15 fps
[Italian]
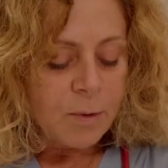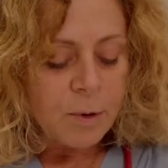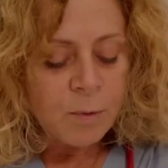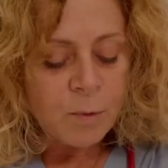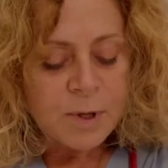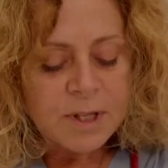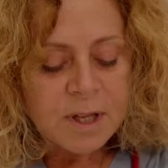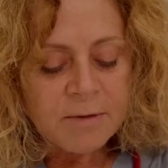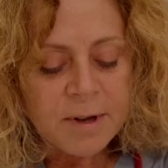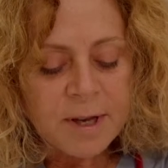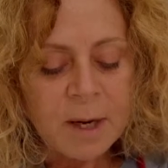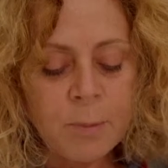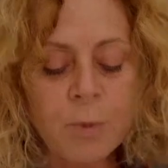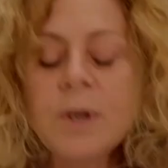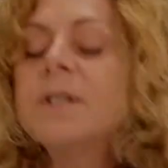in queste
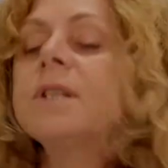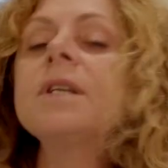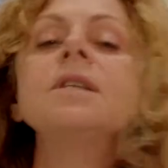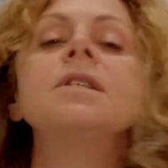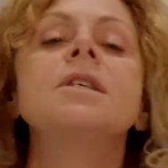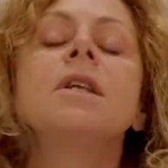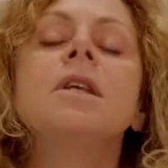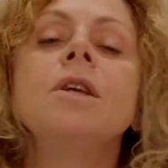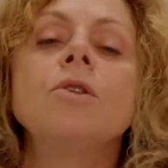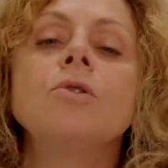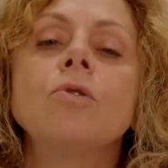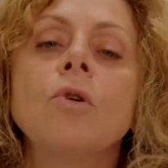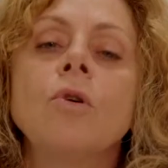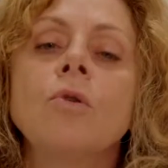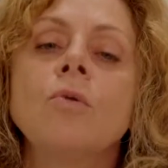vene può essere
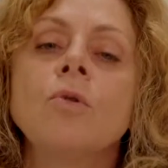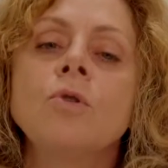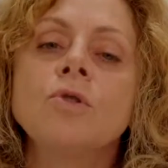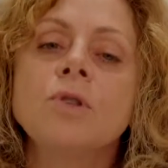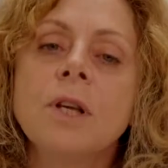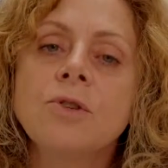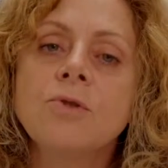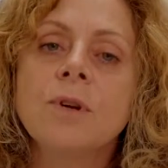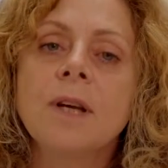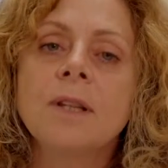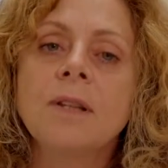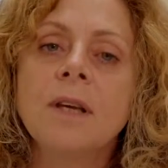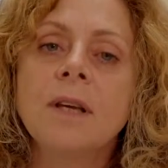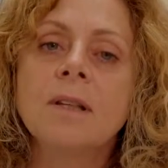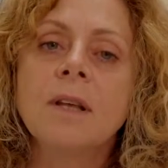inserito lo stesso
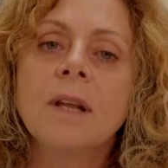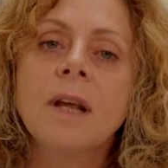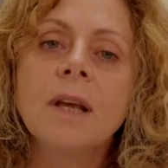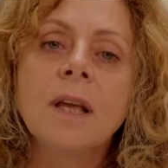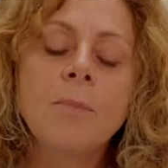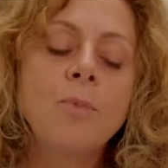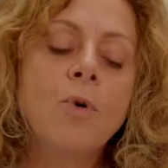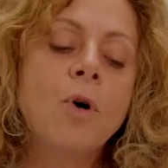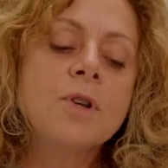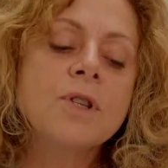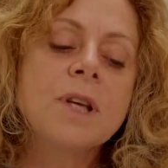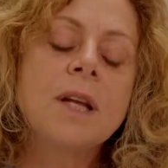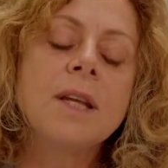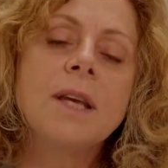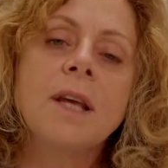catetere che può
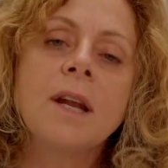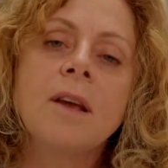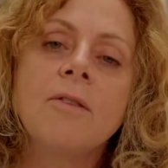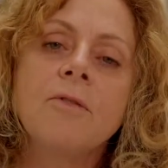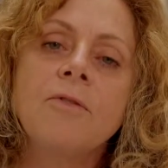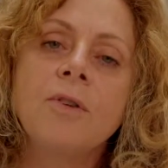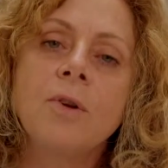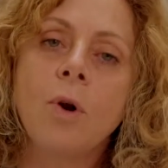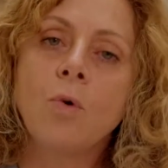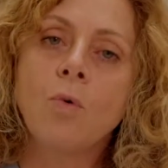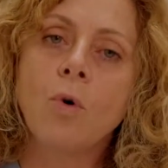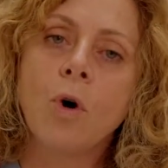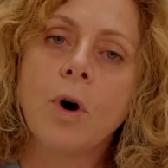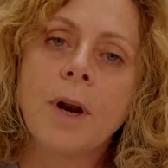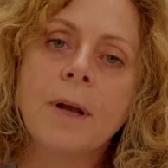salire fino
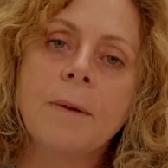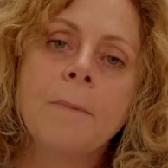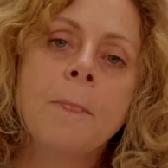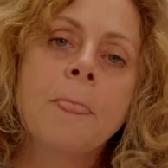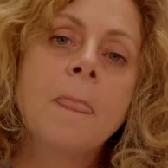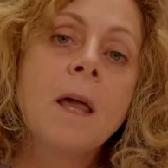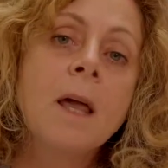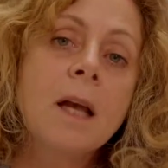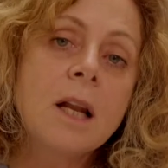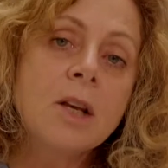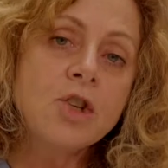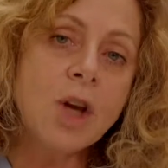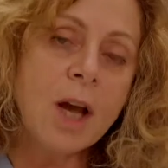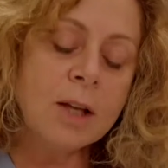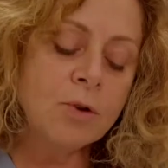al cuore,
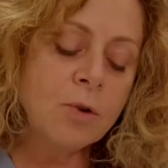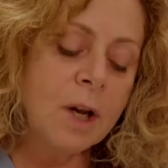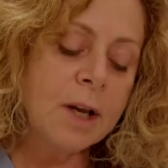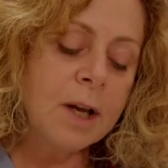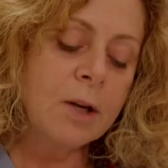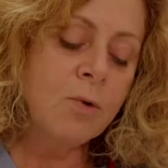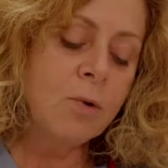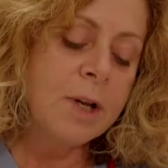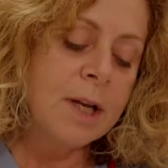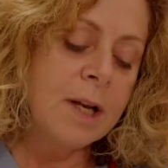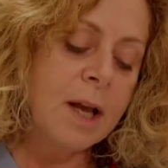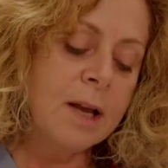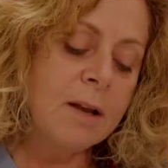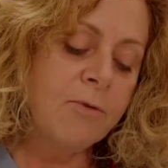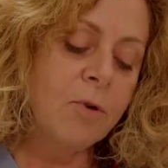lasciando la
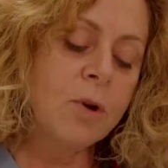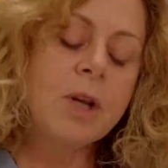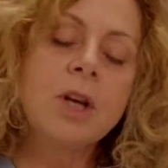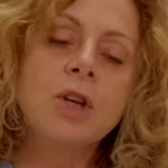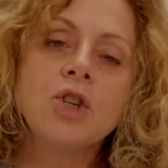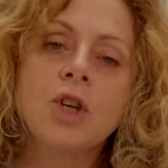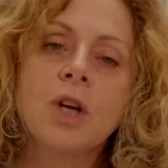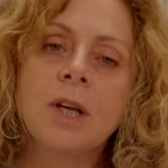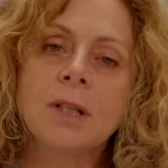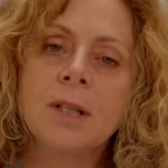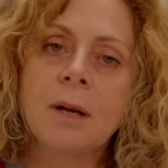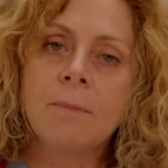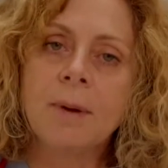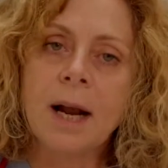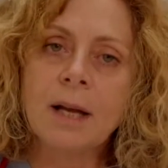cannulina che fuoriesce
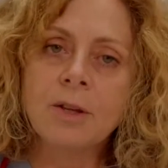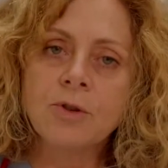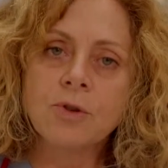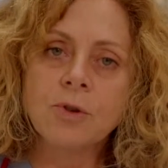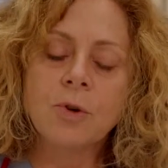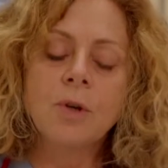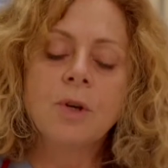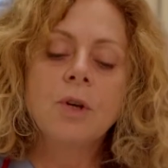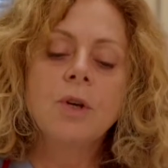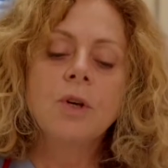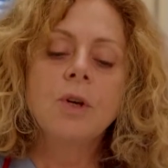dal braccio.